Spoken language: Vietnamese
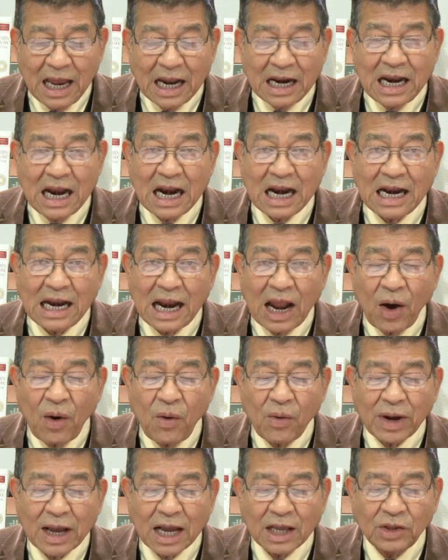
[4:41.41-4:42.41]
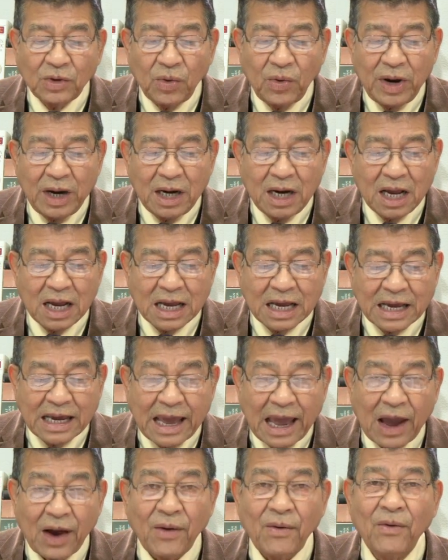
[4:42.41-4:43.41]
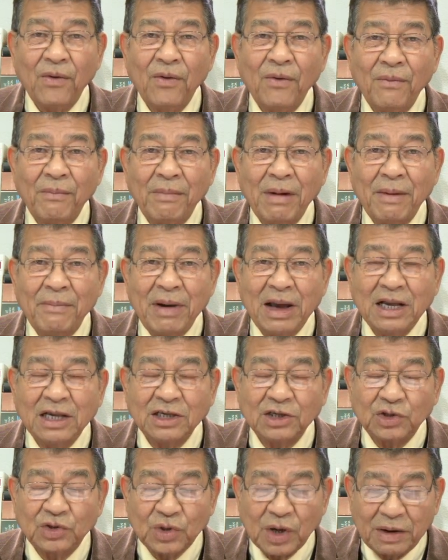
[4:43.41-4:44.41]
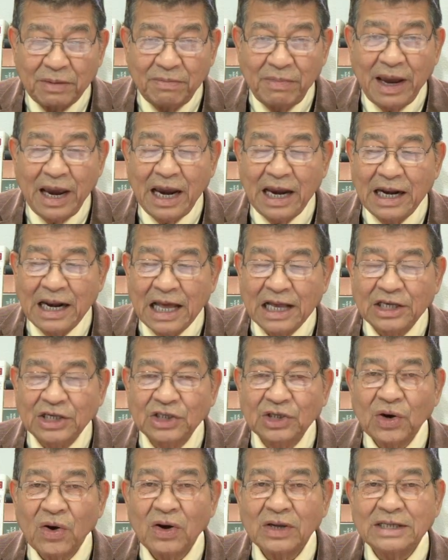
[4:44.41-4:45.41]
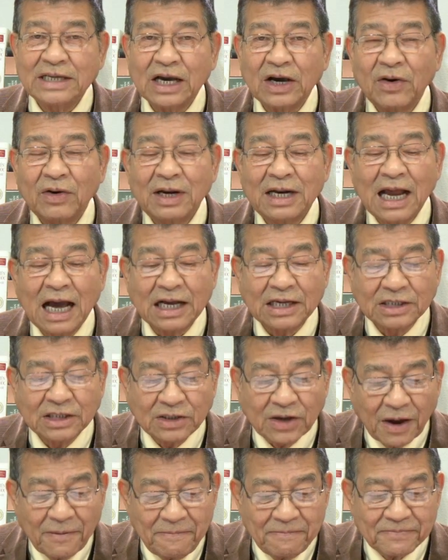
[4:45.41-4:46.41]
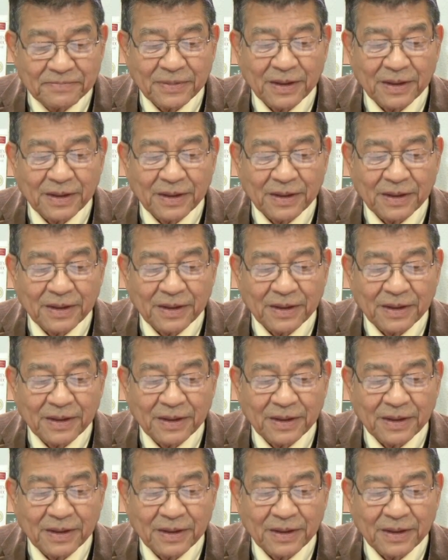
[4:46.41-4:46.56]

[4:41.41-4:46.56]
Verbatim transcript: nên lau các túi đựng kẹo mà mình chuẩn bị để cho trẻ con hàng xóm